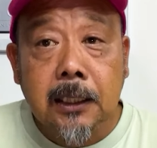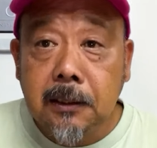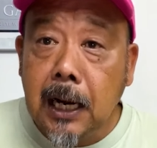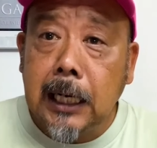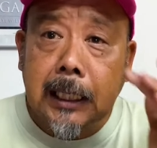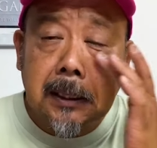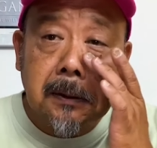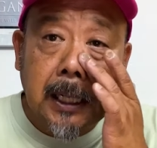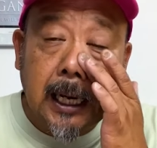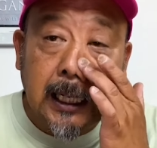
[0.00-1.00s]
ぐらいな
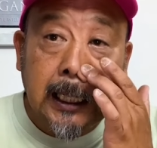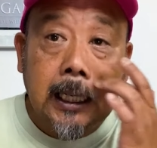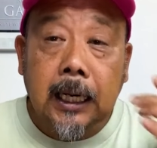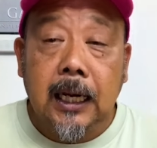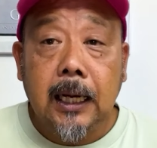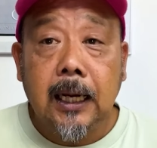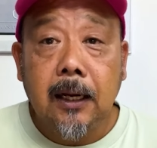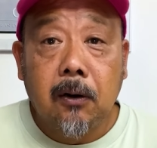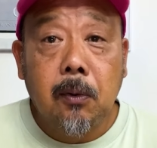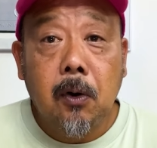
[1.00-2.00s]
ので、えー、
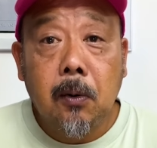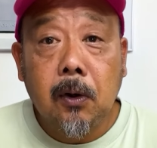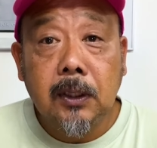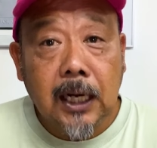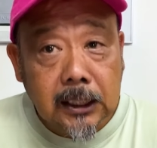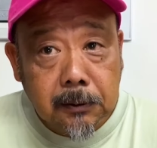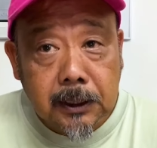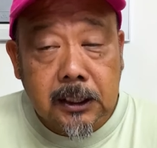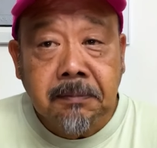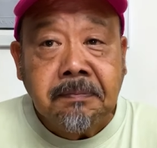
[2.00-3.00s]
ほぼほぼ大丈夫
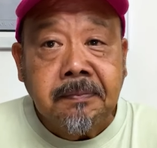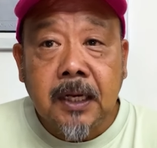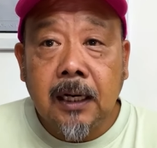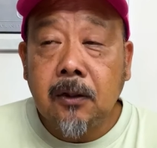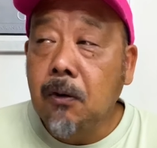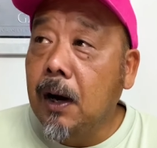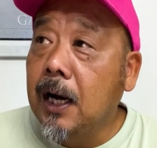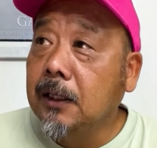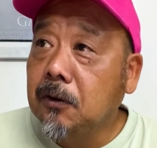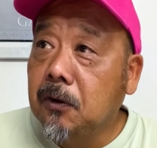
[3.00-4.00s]
です。あと
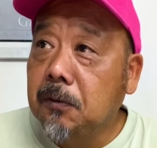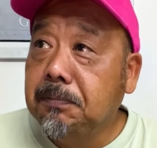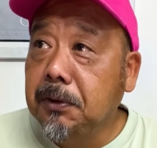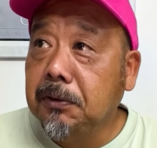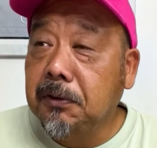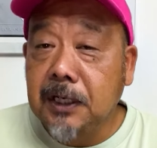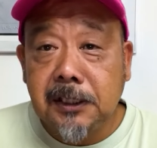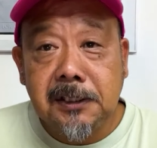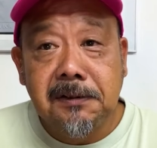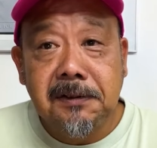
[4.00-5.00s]
は、あの、プロトで
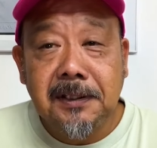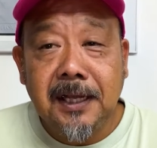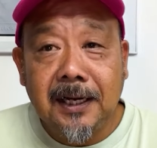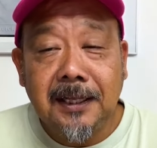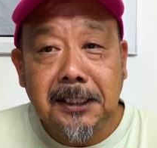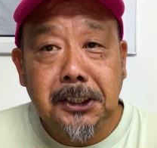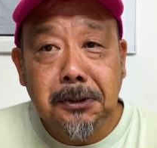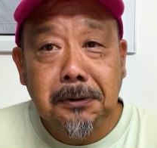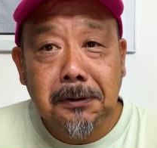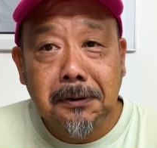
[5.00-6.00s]
作った
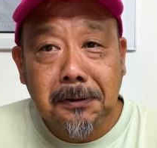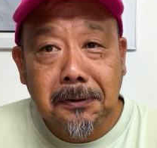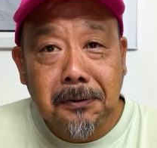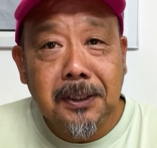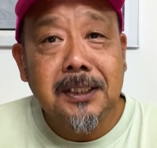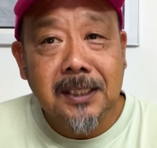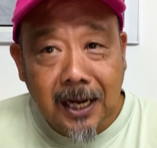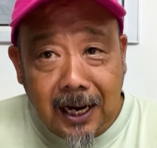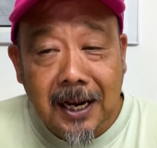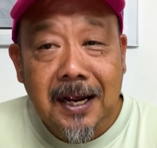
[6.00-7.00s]
タチウオロットをです
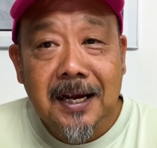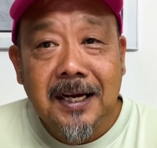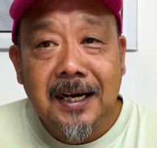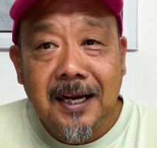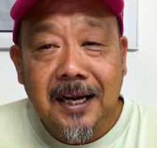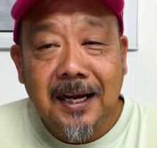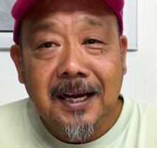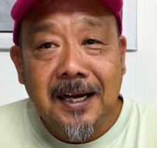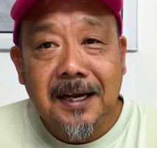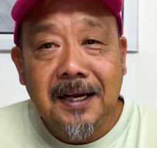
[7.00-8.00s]
ね、
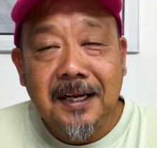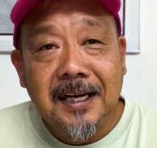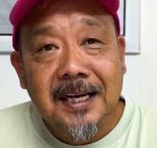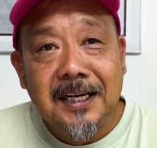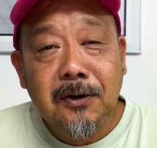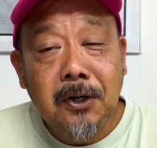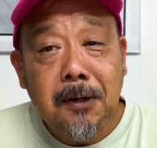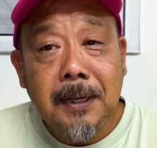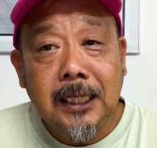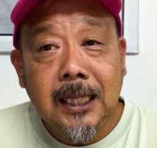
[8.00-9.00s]
えー、
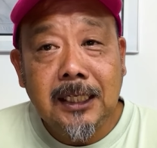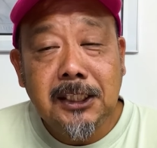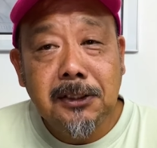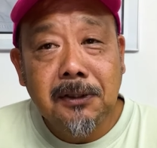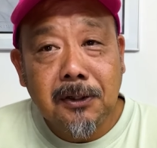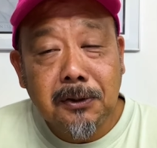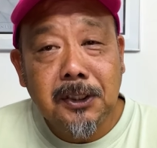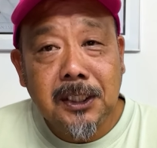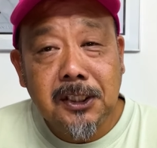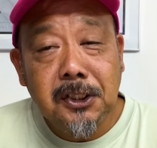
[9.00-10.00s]
ロリベタチウオへ今
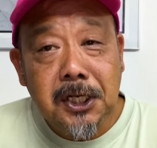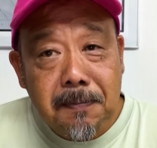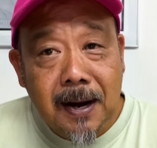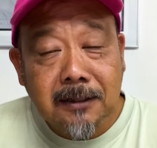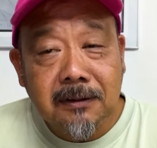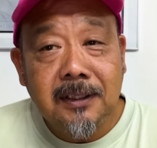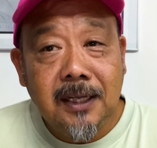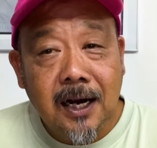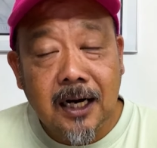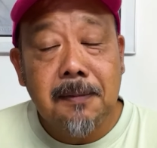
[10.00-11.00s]
年は釣りまくっ
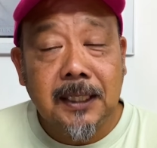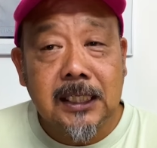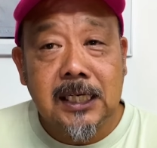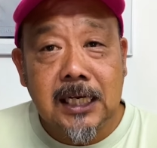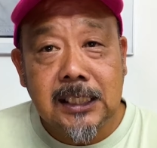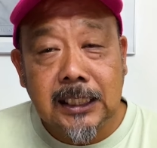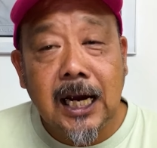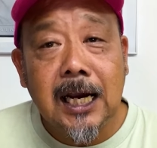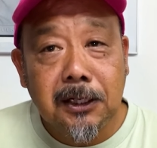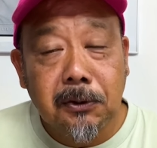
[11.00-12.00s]
てからまた生産に
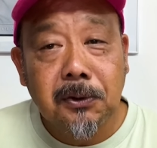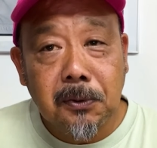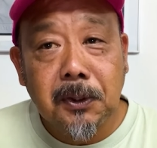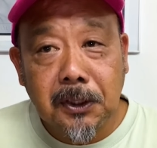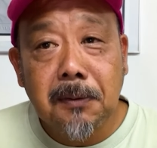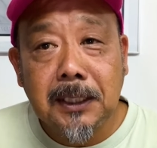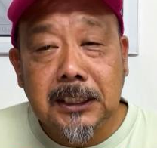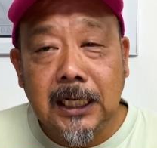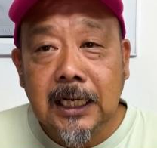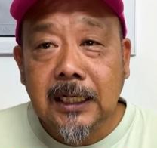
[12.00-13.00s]
入ろうと思ってま
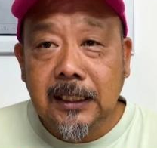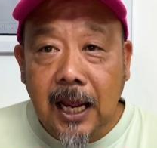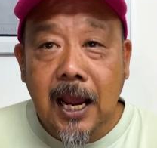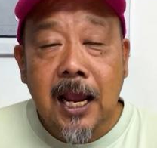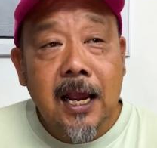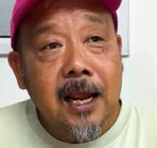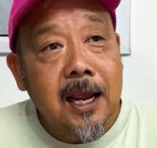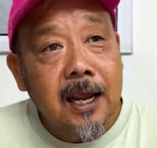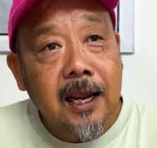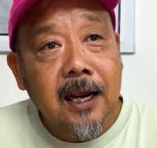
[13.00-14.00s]
して。で、
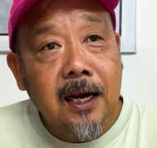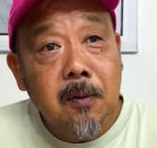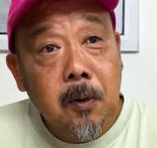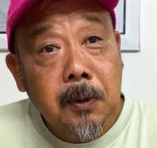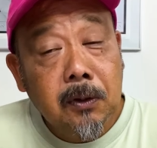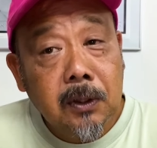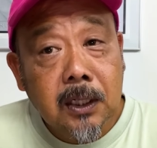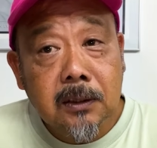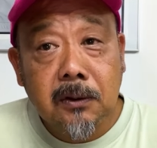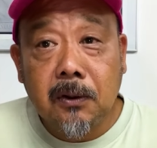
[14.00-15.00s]
えー、
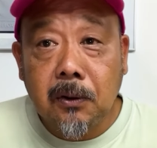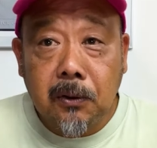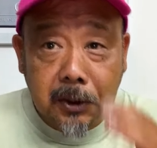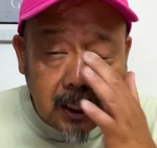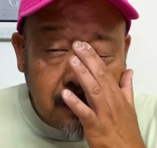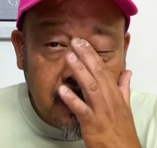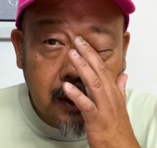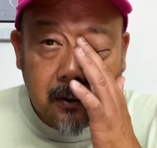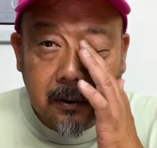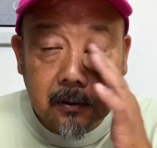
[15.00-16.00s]
カモメトレールの、こちらもあ
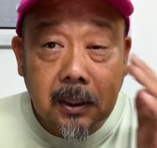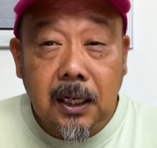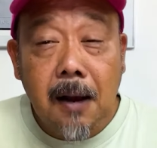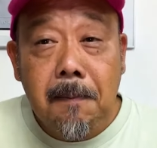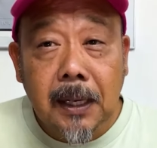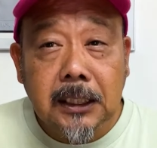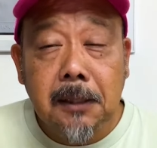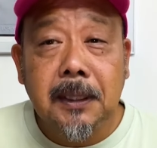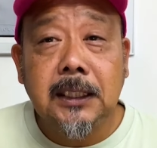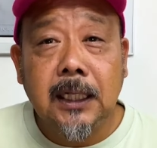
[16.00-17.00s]
の、本当に完売し
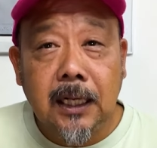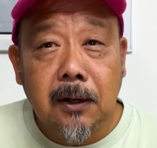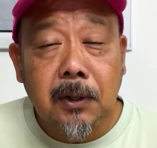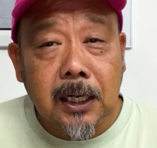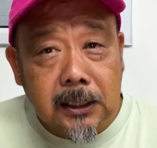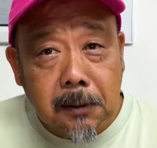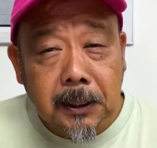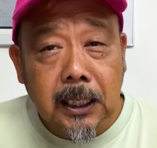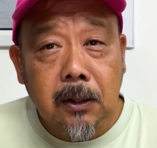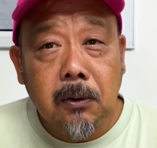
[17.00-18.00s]
てましてね、おかげさ
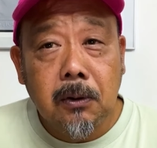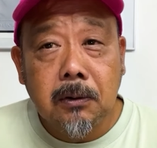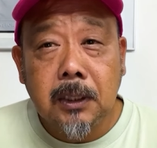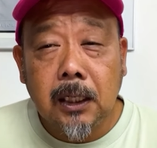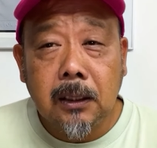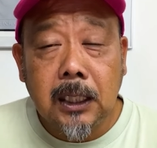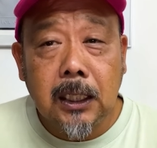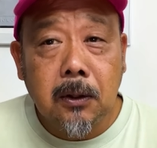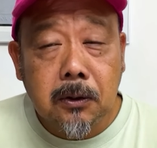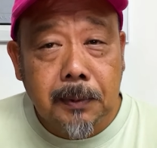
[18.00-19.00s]
までごじゅうろくだった
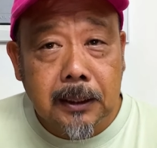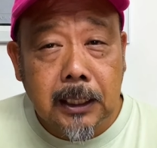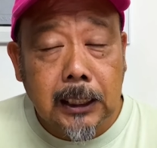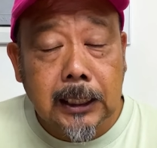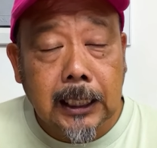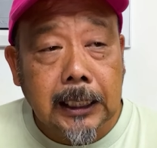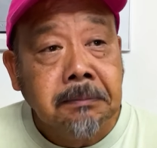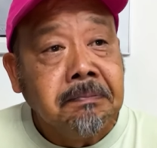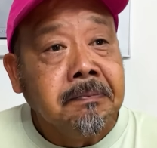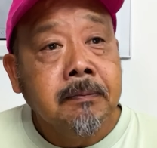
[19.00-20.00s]
り、ろくじゅうだったり、
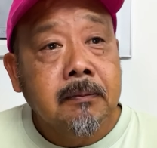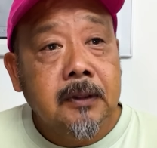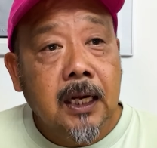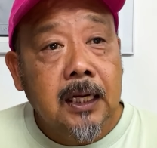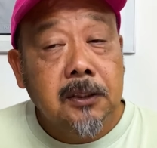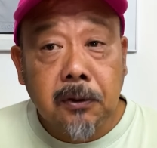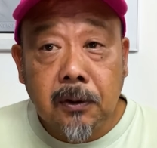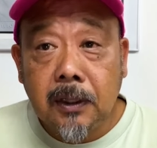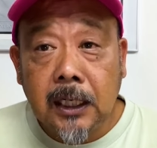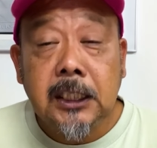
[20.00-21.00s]
で、そ
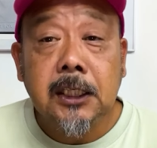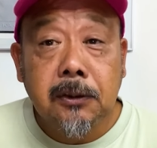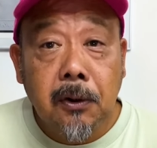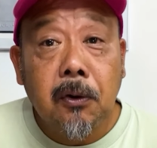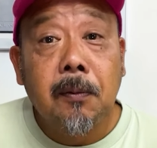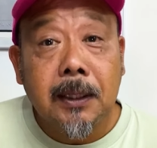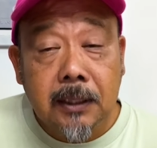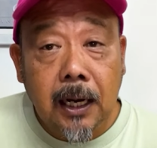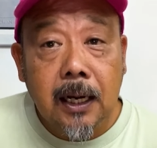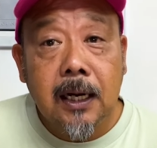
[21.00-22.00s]
の、アジングのごじゅう
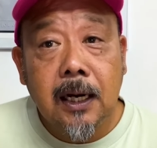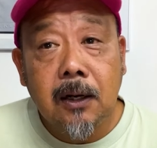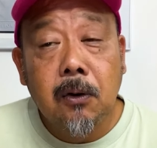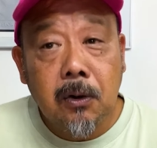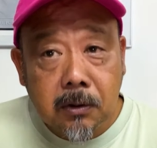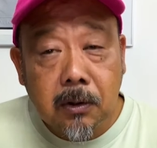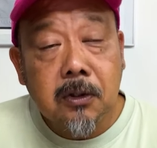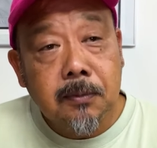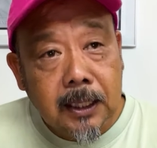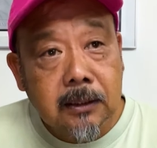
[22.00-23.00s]
ね、ごじゅうろく、ろ
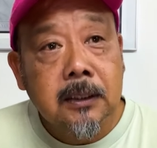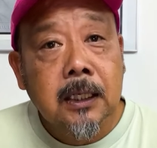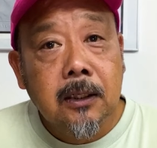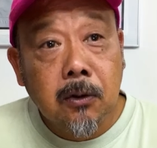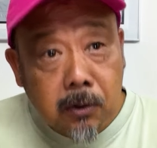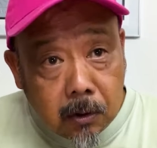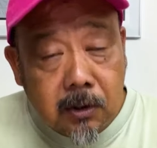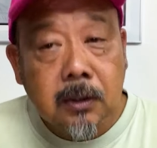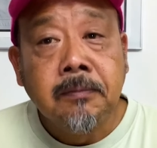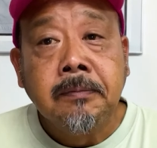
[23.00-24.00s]
くじゅう、ろくじゅうろ
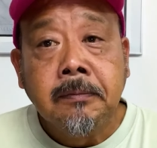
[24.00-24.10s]
く、